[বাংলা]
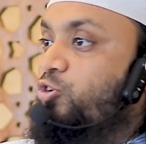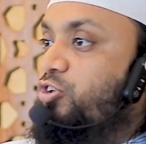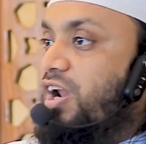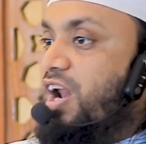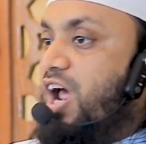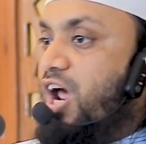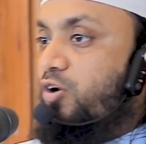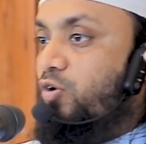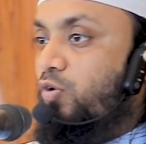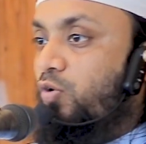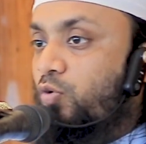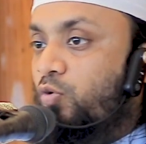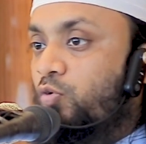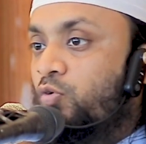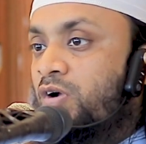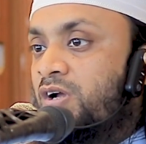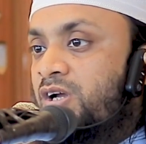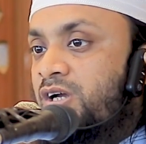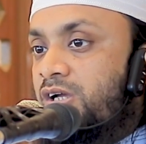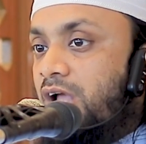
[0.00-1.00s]
তালানহু
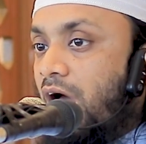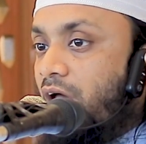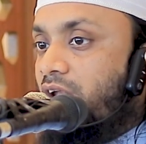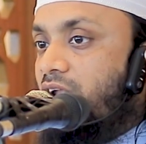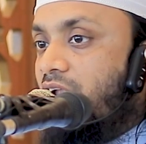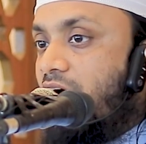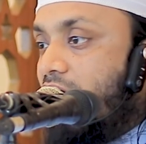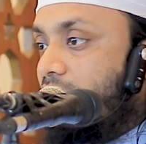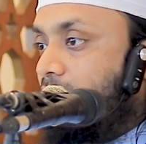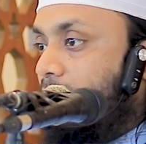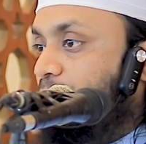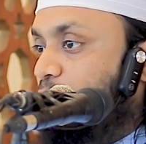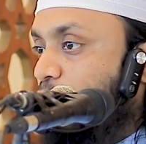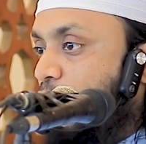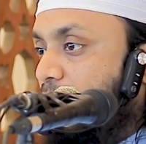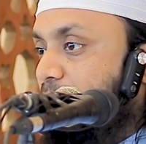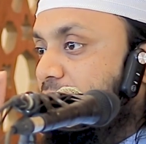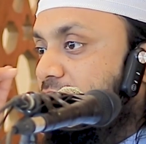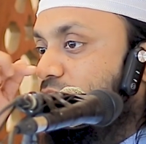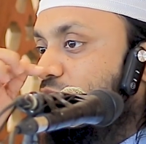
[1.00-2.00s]
আল্লাহ
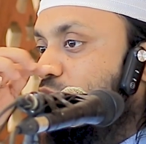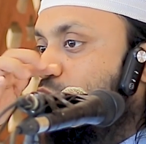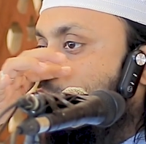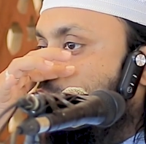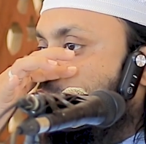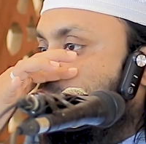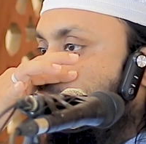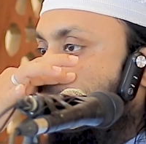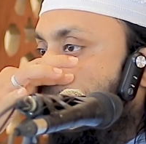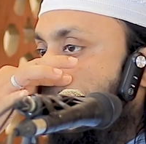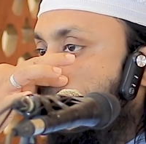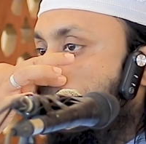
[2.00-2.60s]
রাব্বুল আমিন মূলত